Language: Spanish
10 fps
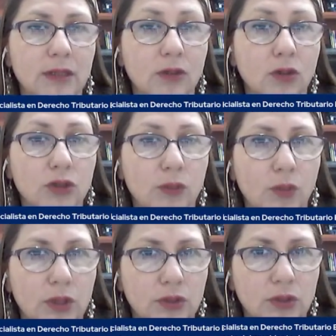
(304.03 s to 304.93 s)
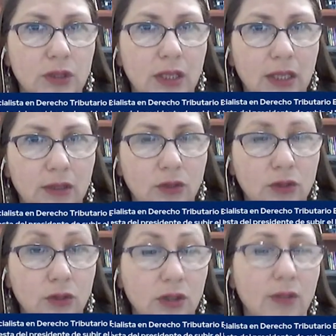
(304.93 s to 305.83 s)
son los impuestos directos,
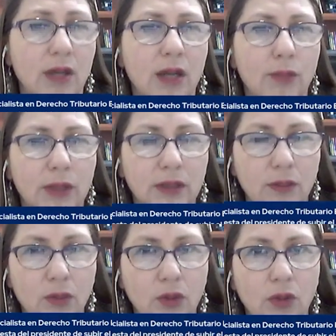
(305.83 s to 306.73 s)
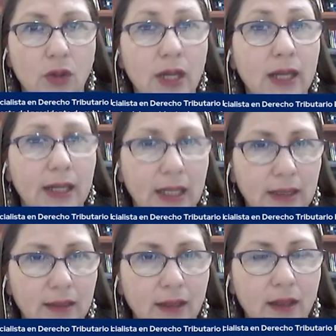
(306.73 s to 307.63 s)
los que van al patrimonio, a la
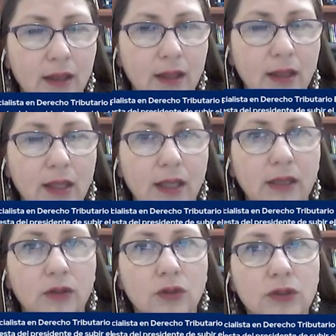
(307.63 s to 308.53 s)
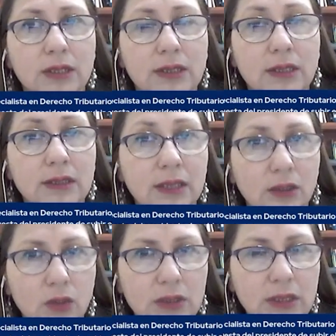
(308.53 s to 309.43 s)
renta. Entonces,
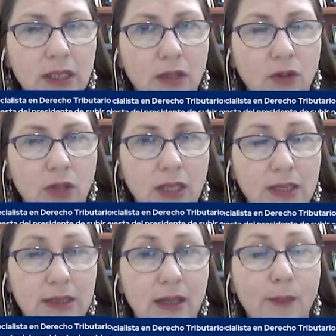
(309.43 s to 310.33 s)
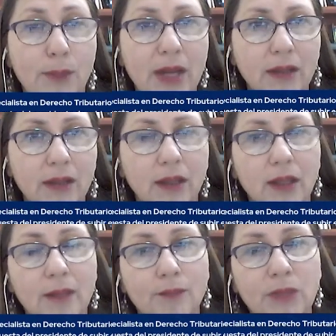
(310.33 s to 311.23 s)
siendo así, creo que desde la parte
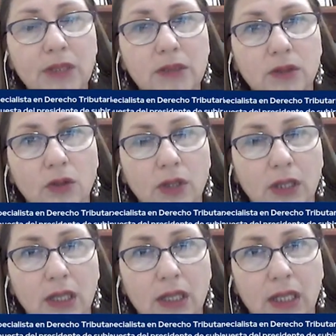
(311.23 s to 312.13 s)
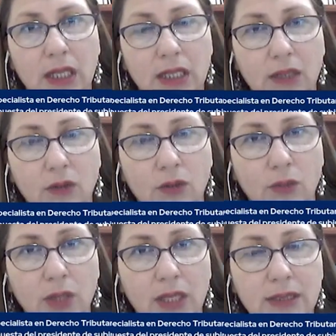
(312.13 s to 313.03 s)
histórica, legal y
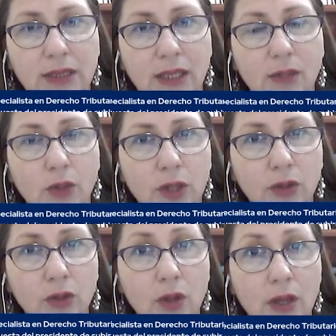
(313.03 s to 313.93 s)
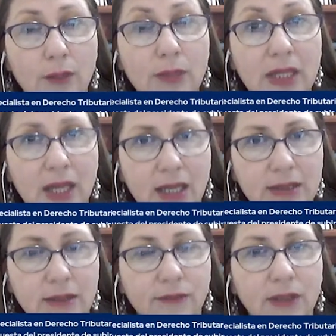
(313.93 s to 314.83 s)
económica, sería bueno mirar
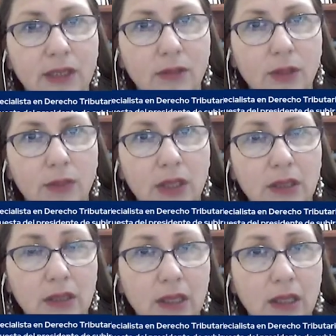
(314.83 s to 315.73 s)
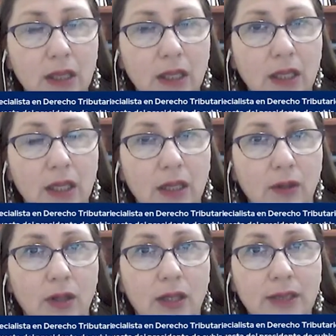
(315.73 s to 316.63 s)
si efectivamente
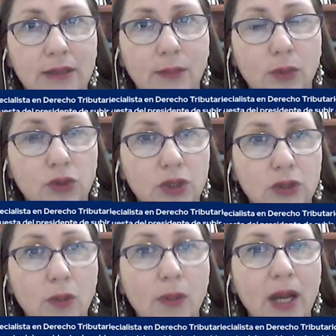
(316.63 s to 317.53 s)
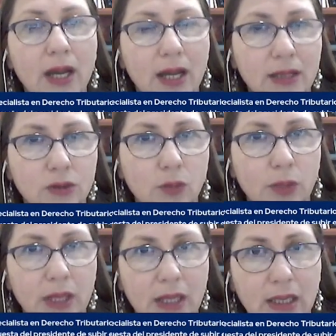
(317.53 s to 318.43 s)
el, este proceso va a
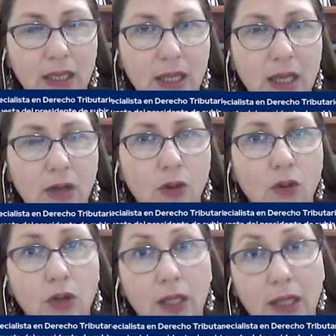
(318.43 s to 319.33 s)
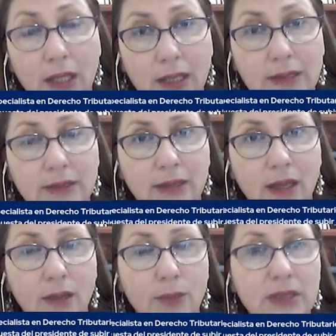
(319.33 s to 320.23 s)
superar lo que
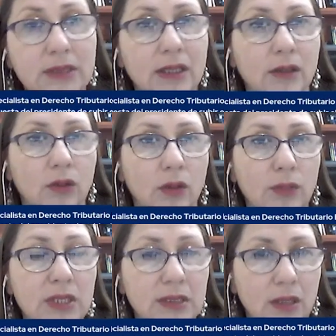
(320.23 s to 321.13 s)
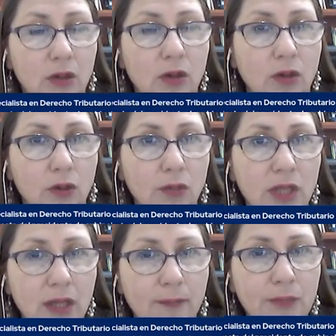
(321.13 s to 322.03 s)
está pensando el Ministerio de
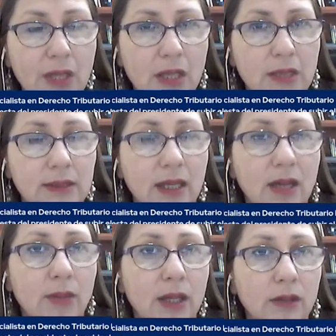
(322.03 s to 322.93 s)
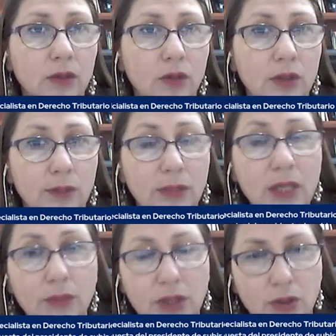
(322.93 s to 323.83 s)
Economía. Están hablando de
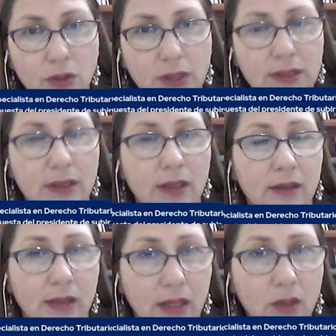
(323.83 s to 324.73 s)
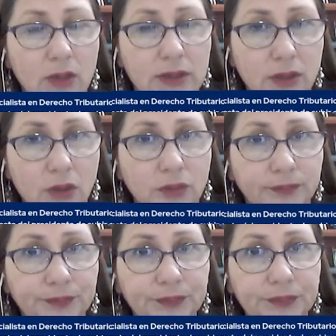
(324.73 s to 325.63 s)
mil millones de recaudación.
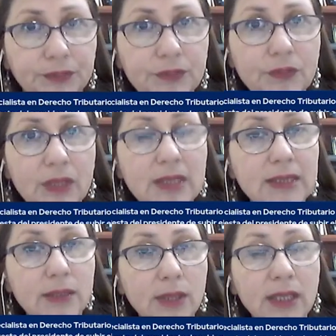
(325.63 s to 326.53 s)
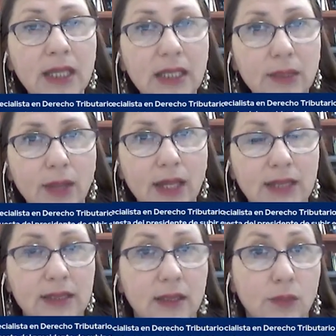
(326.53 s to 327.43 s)
Y si bien el IVA
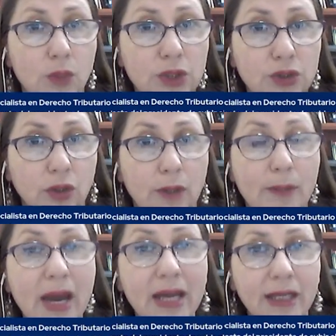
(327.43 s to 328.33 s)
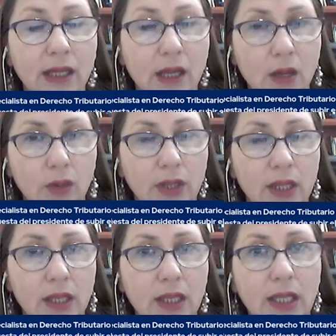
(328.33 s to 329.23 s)
es el impuesto que más recauda
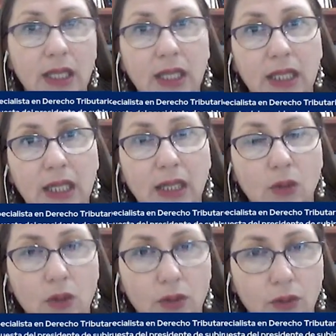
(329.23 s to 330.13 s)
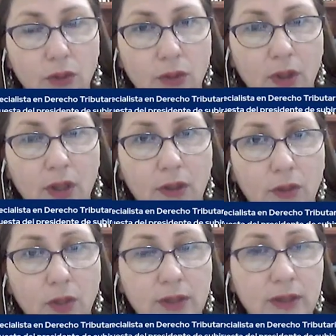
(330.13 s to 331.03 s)
en el Ecuador,
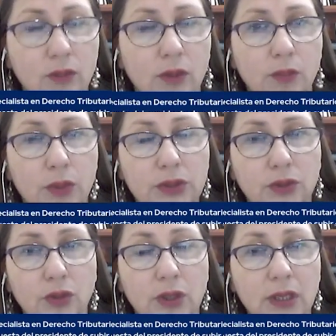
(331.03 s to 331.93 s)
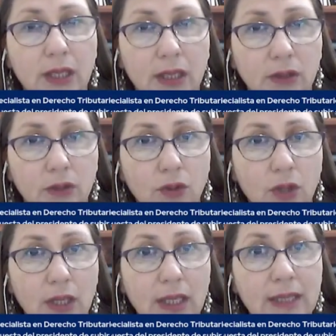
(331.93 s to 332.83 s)
¿no? al ser un impuesto indirecto,
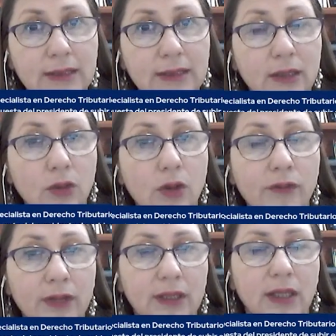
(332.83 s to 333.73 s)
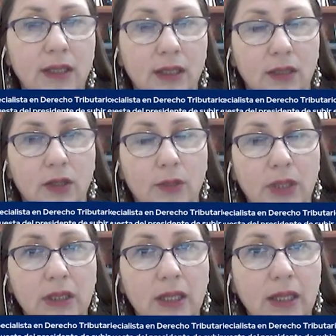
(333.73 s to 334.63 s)
este no afecta
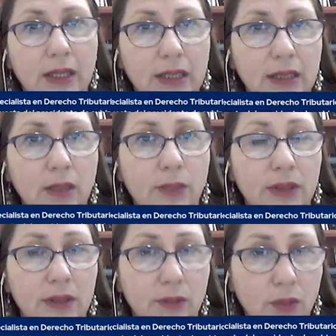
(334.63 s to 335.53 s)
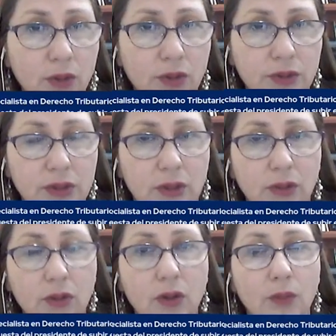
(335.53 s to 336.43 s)
directamente a la renta al patrimonio,
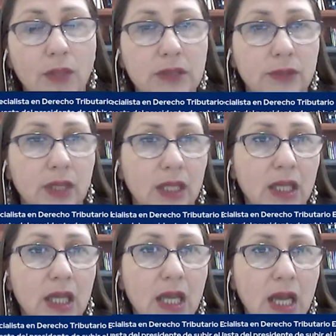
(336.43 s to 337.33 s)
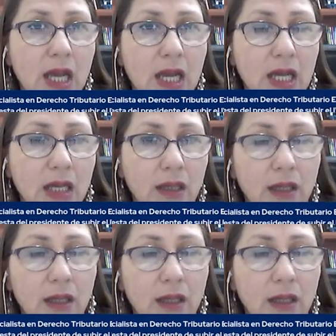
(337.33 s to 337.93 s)
sino más bien a